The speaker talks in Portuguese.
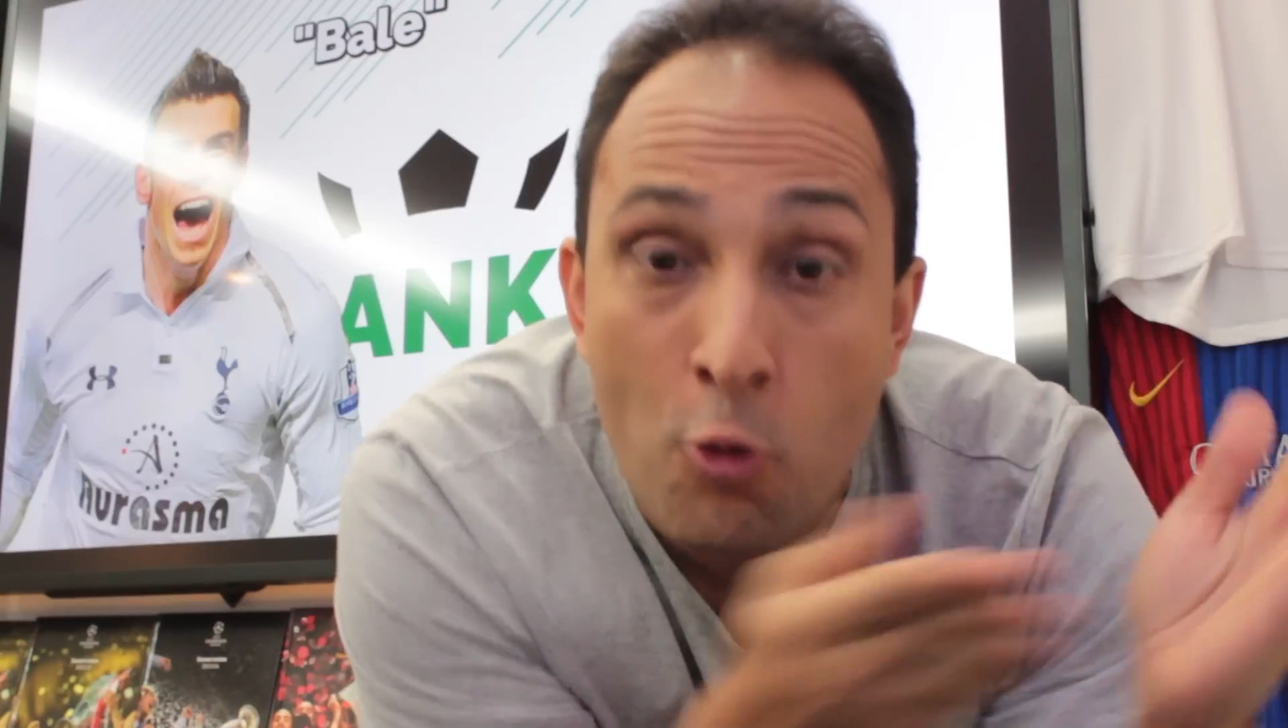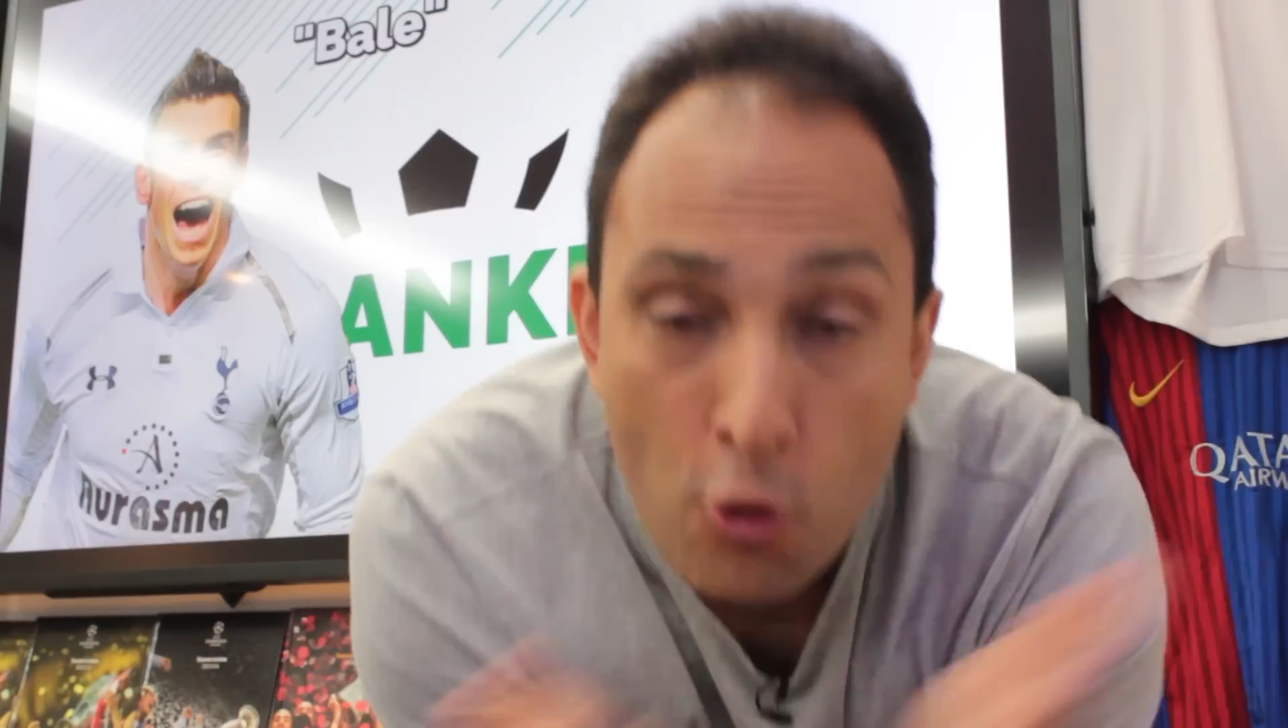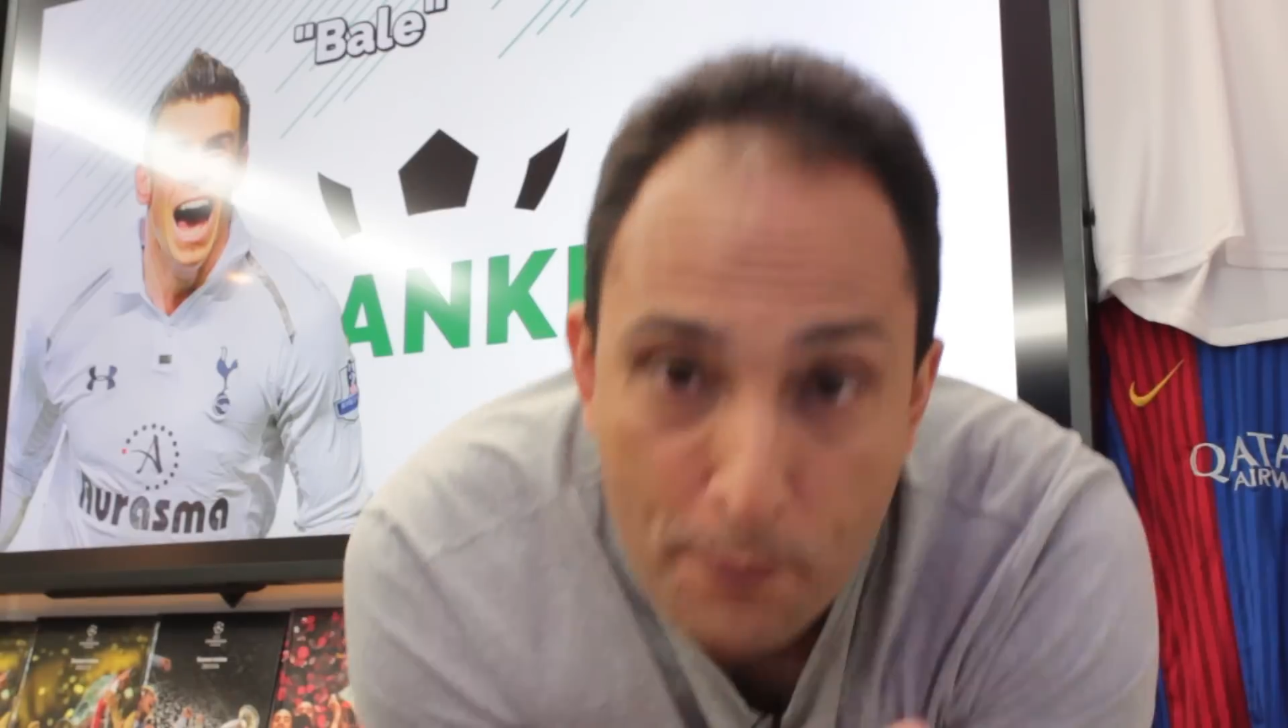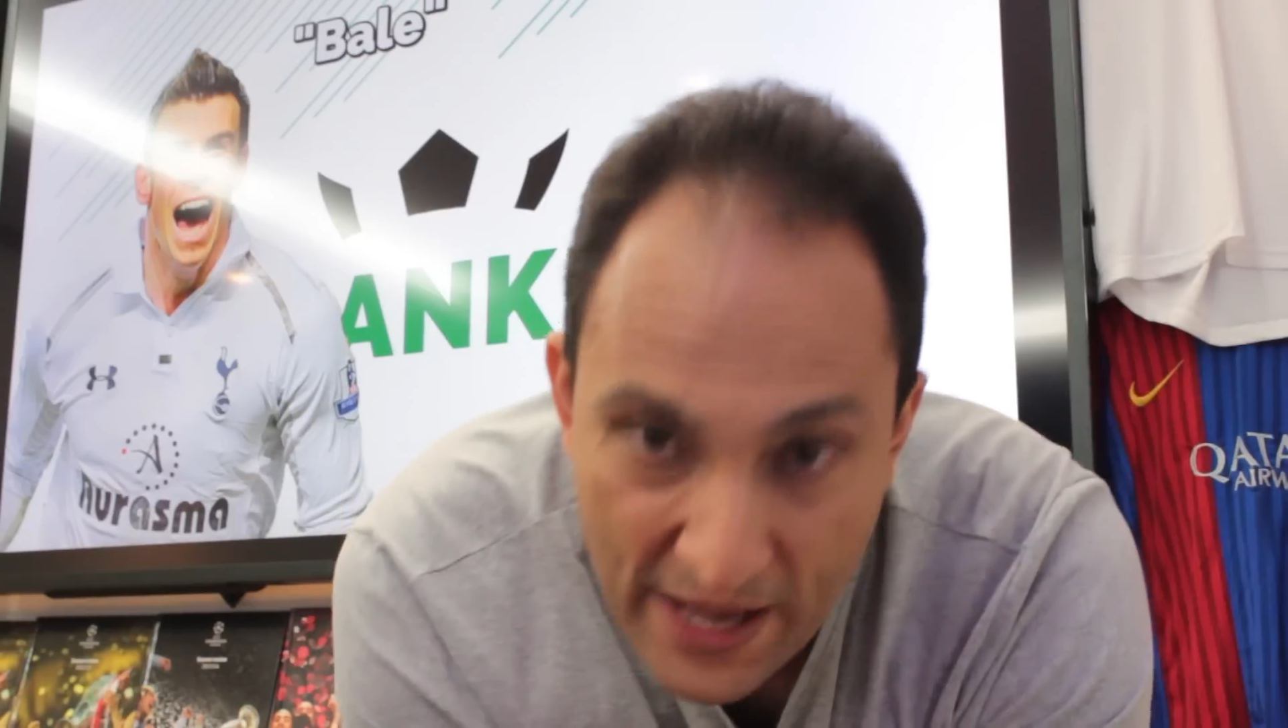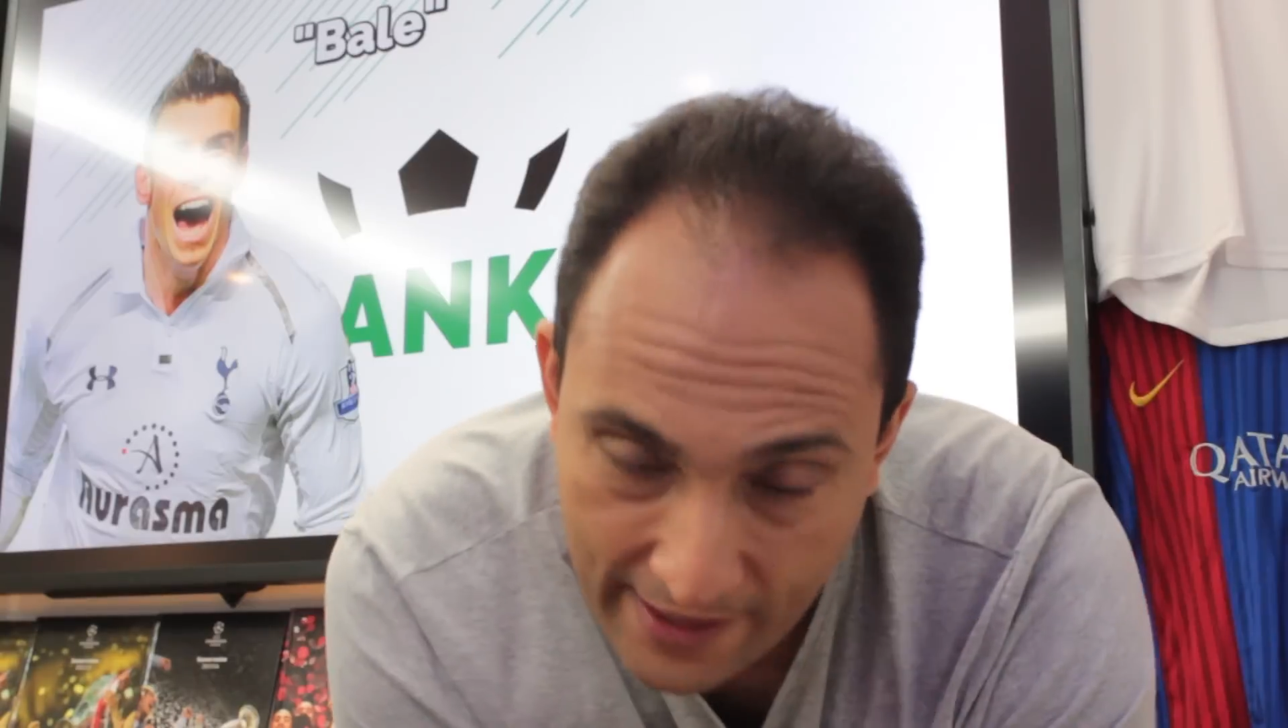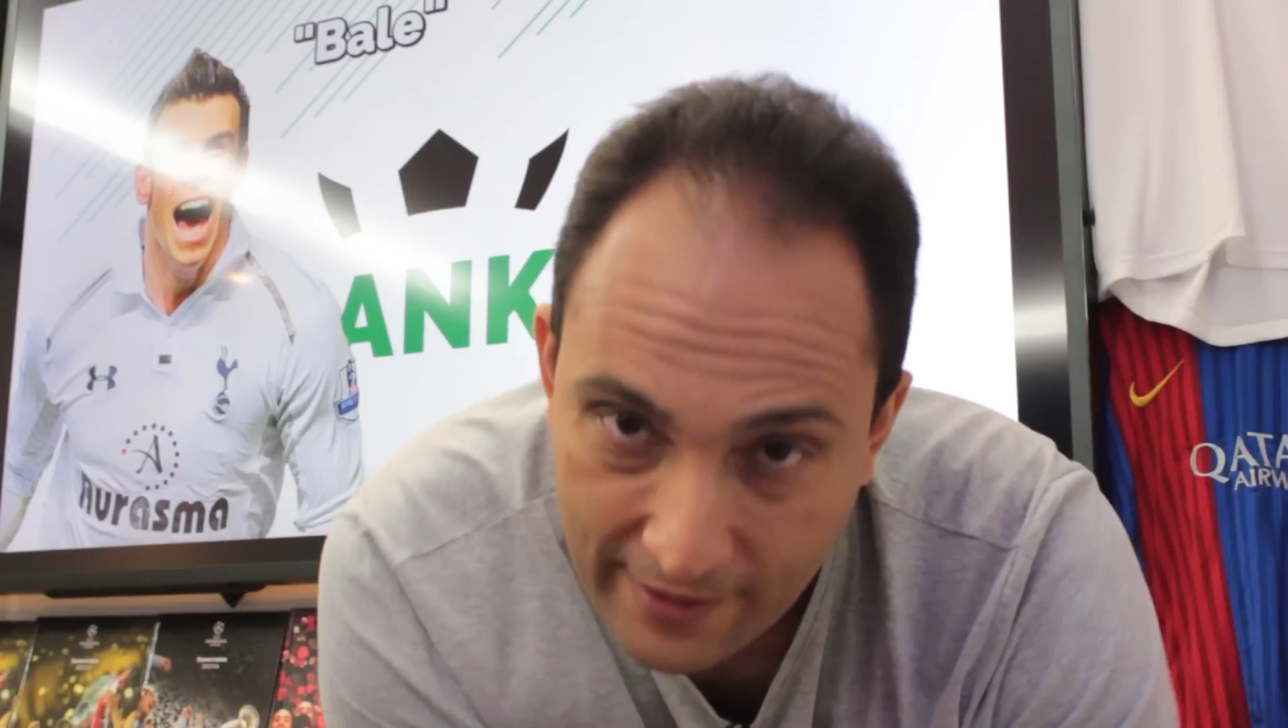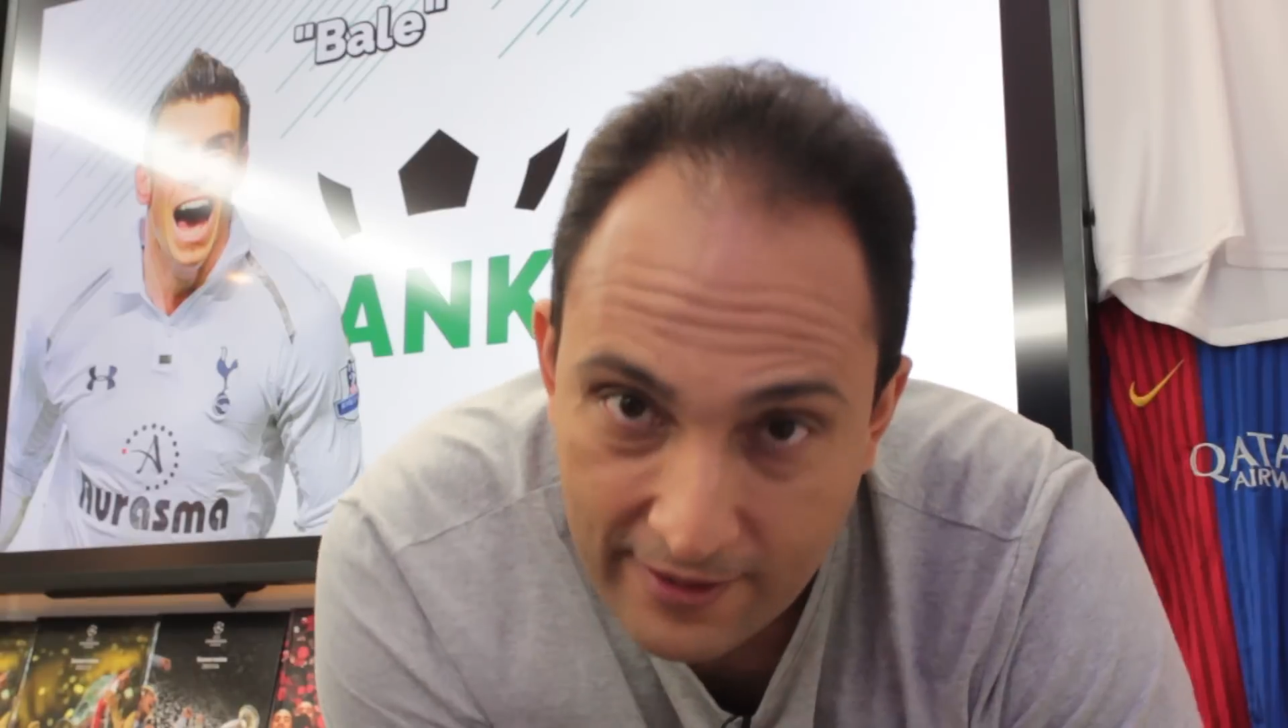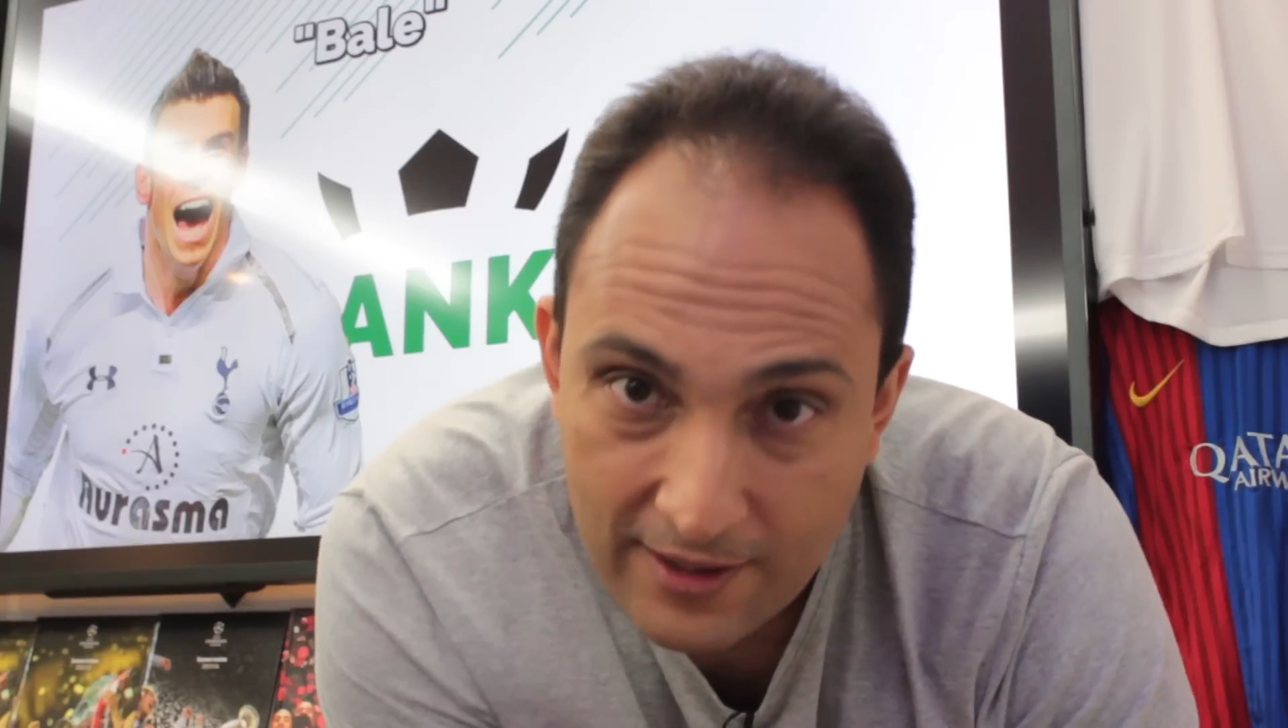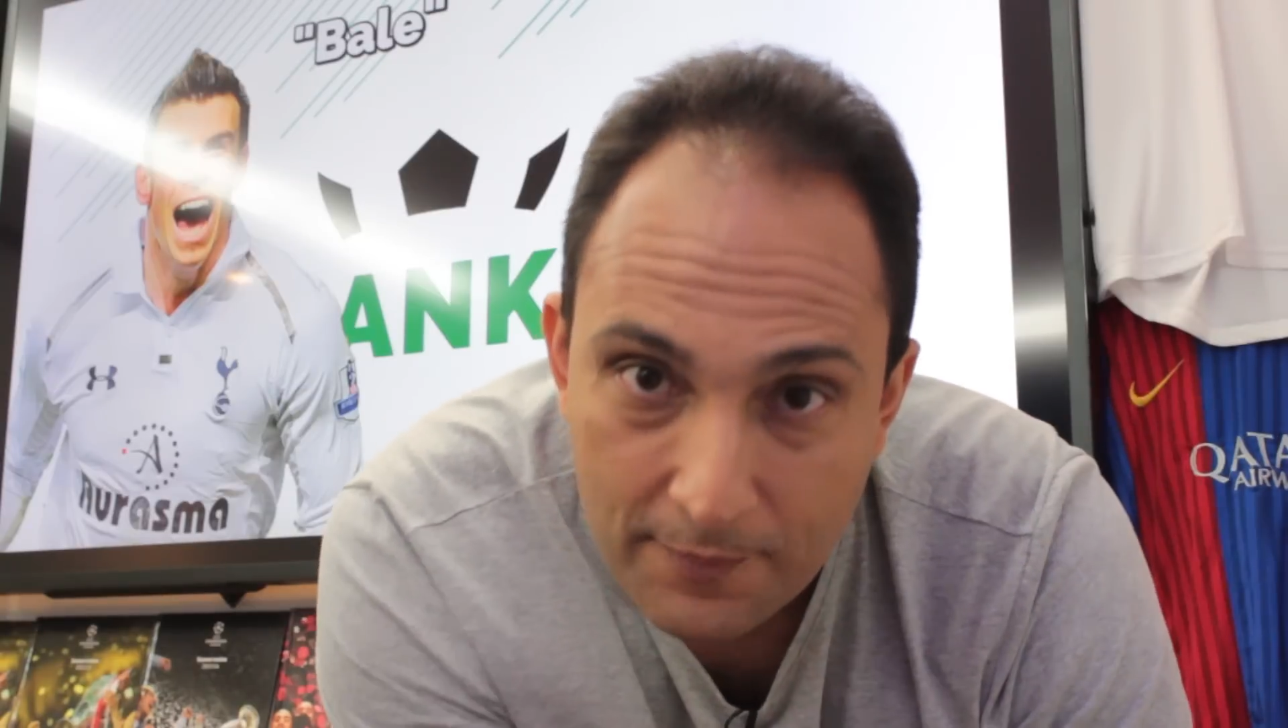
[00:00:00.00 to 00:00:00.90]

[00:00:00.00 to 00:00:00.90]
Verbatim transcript: um Uber